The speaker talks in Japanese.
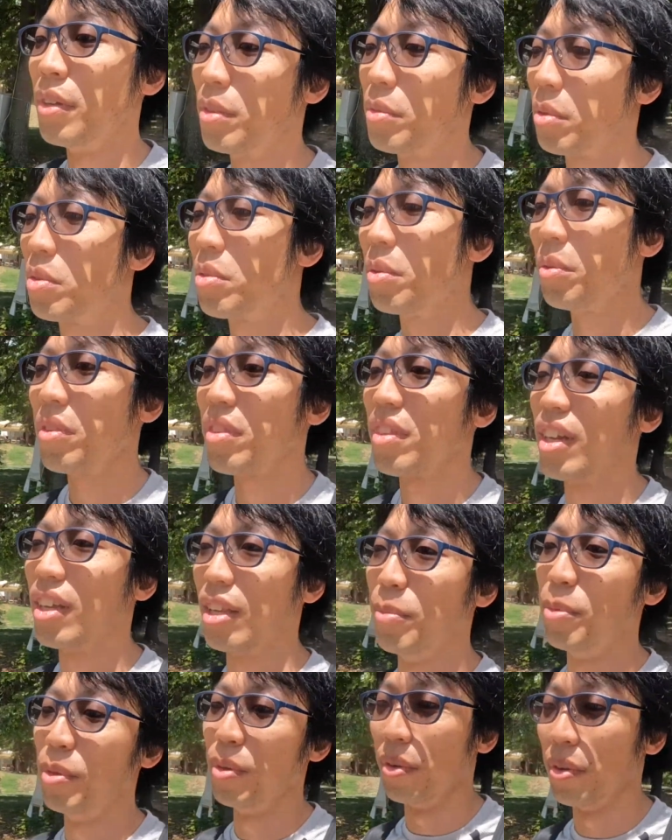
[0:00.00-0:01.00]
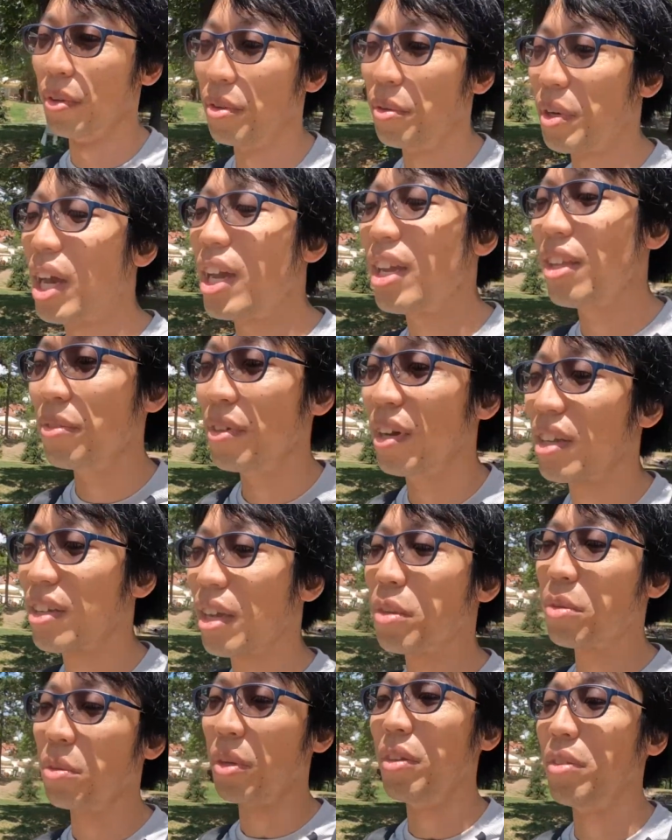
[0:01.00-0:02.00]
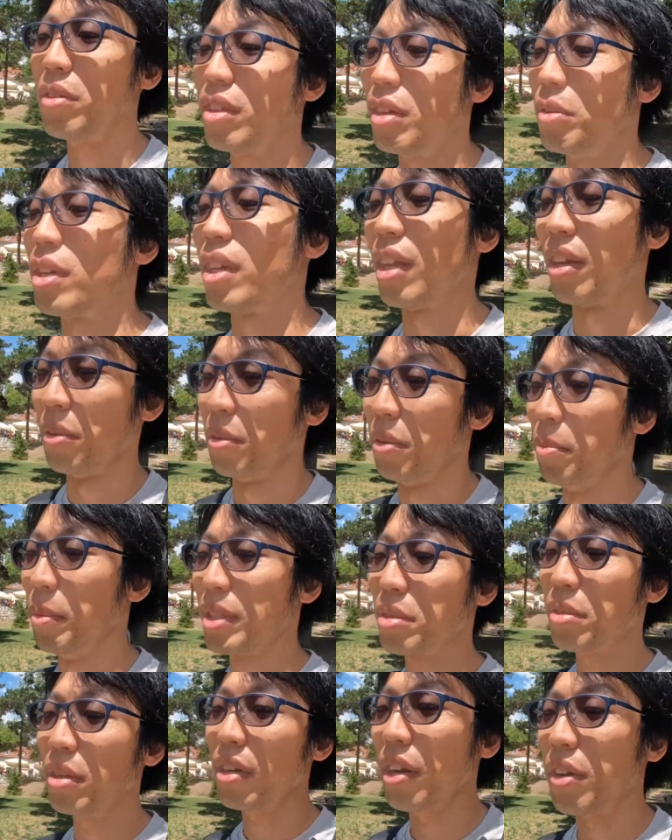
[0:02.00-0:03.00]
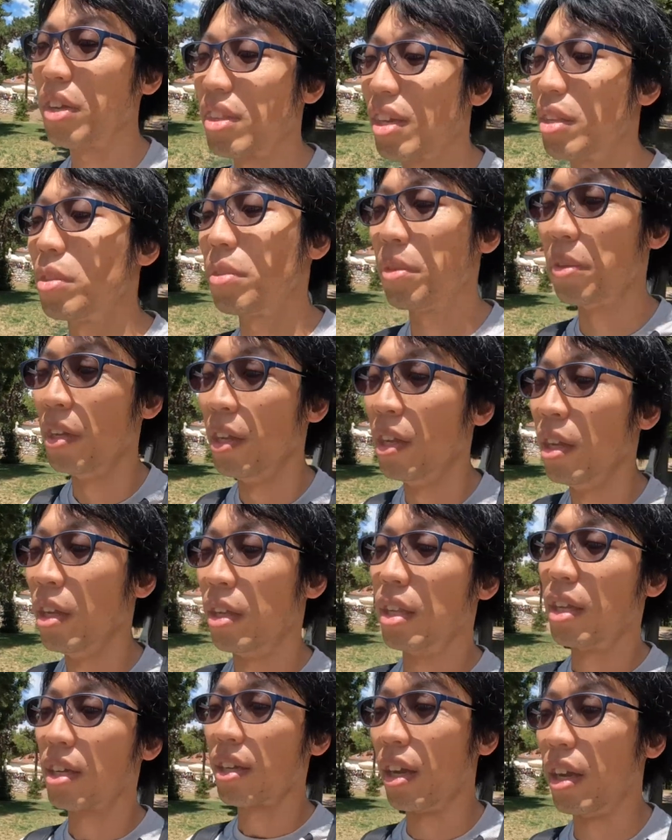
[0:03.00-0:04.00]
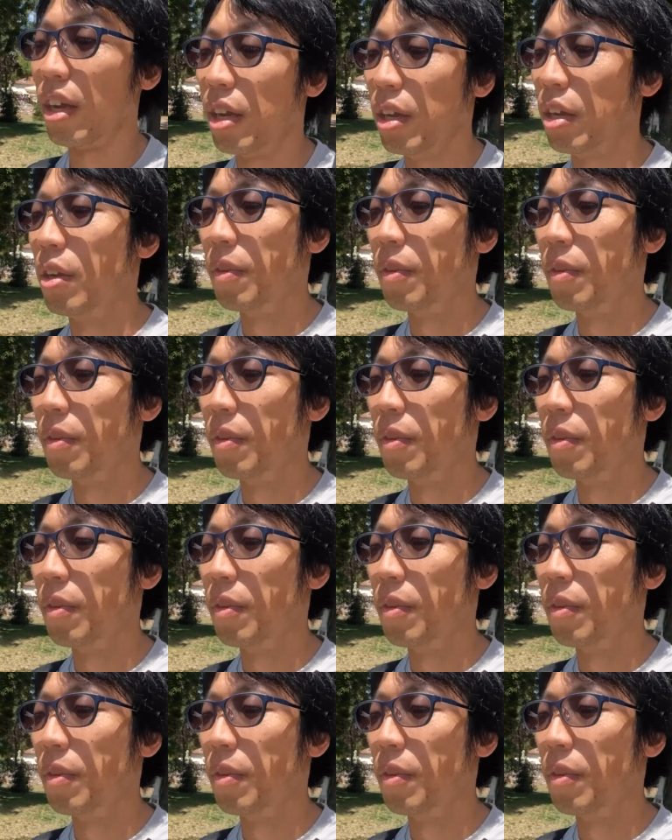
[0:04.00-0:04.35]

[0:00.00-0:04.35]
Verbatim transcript: とジョージアにも野良犬は結構いるっていうけれど、まあそれらはちゃんとなんか